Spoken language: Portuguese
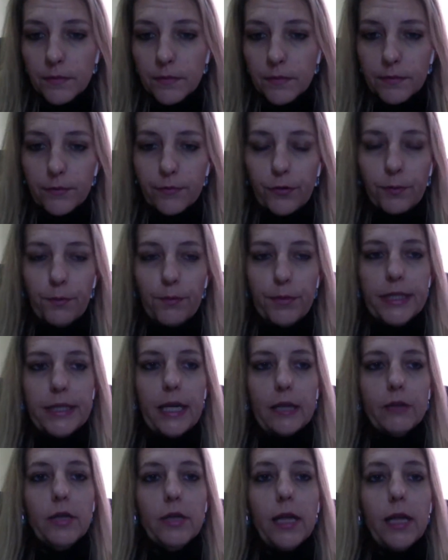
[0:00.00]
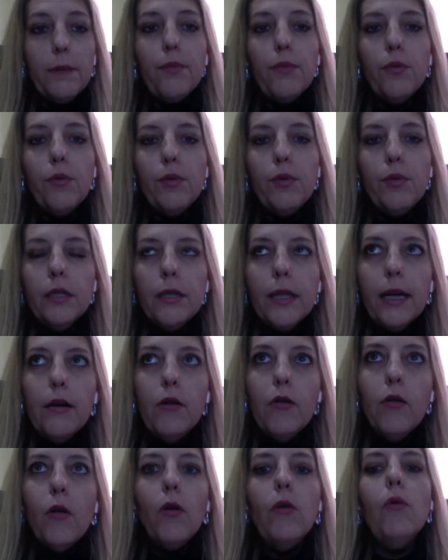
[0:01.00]
fui para o mestrado na PUC, né,
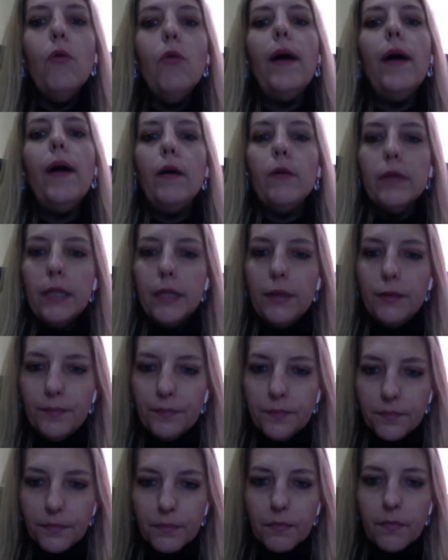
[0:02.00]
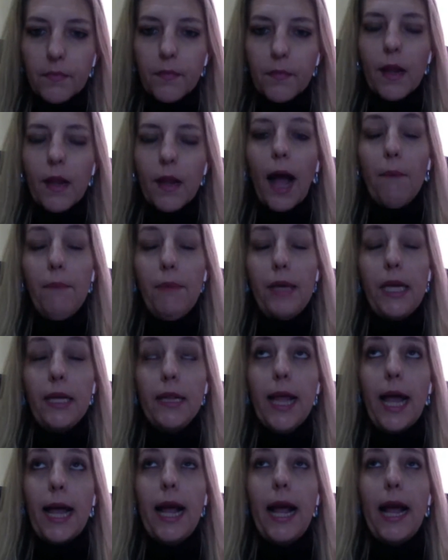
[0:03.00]
com o Helder. A minha
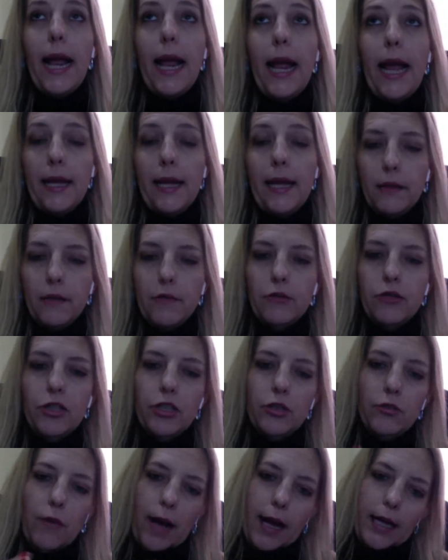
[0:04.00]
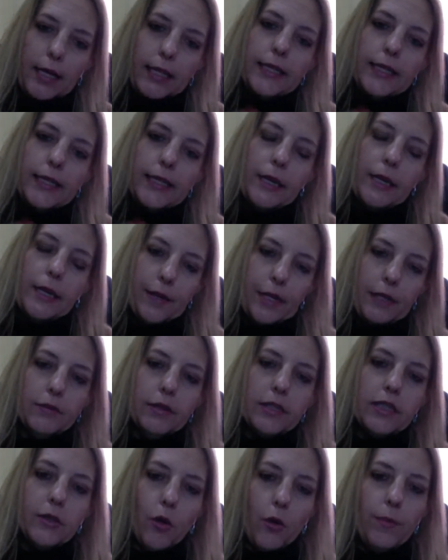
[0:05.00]
ideia era continuar escrevendo
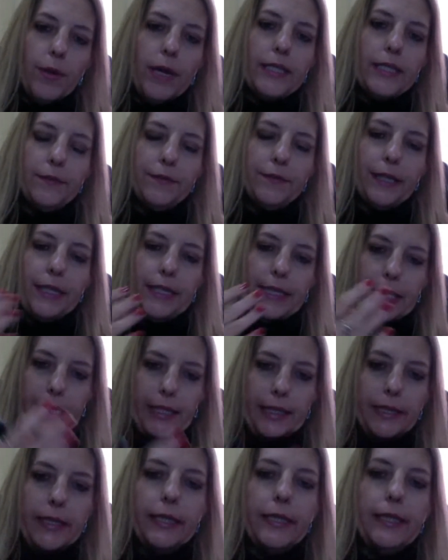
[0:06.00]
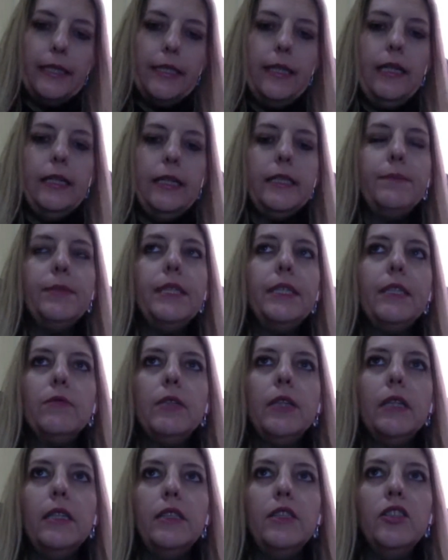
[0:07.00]
sobre essa fazenda, essa, né, essa prisão
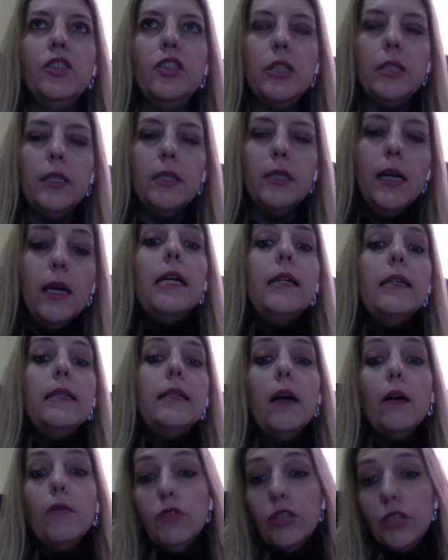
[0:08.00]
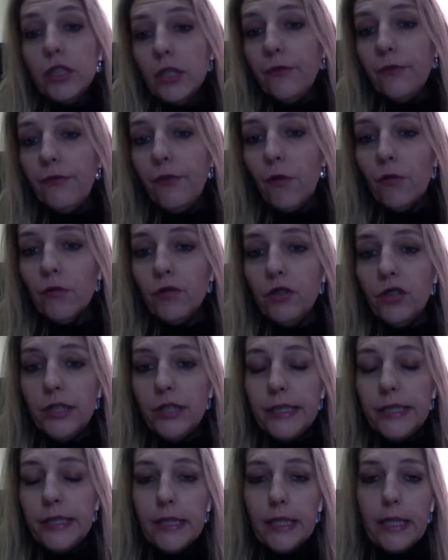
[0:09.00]
clandestina. Não tinha fontes
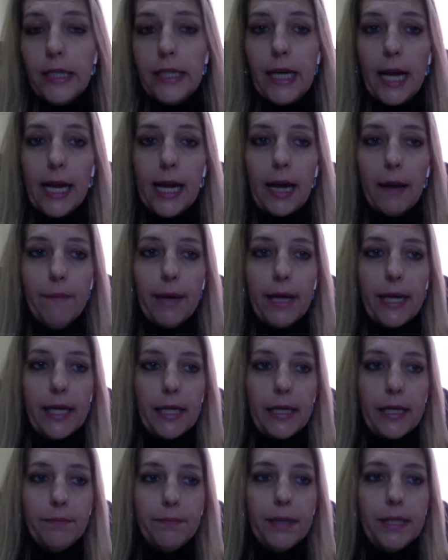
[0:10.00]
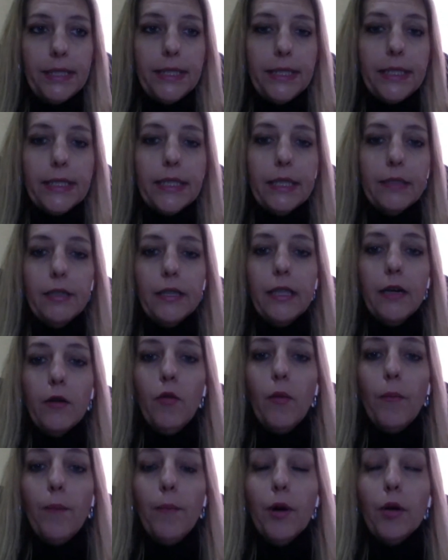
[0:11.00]
e acabei pesquisando,
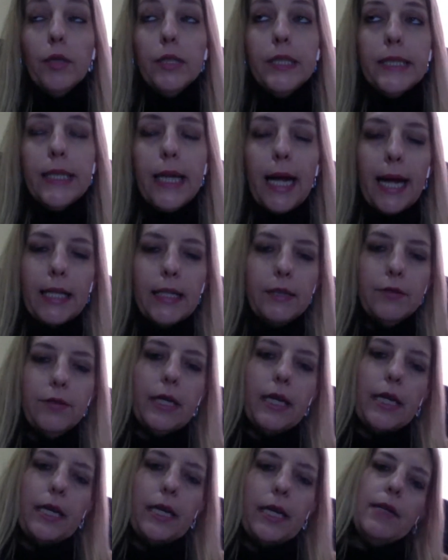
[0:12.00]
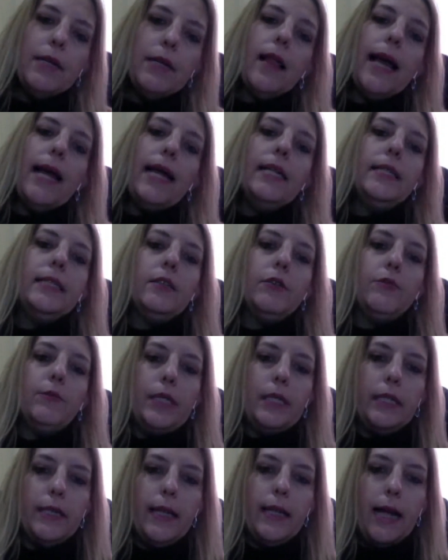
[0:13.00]
então, o processo crime lesa à
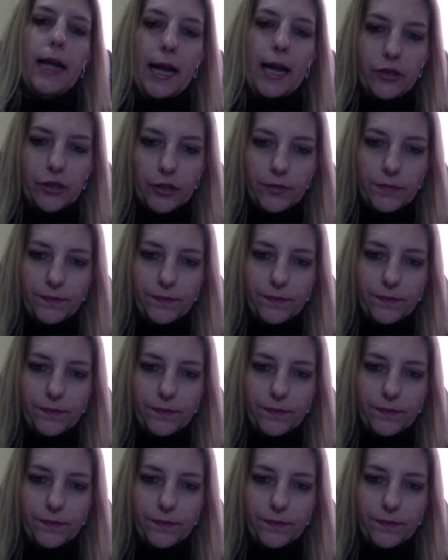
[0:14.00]
humanidade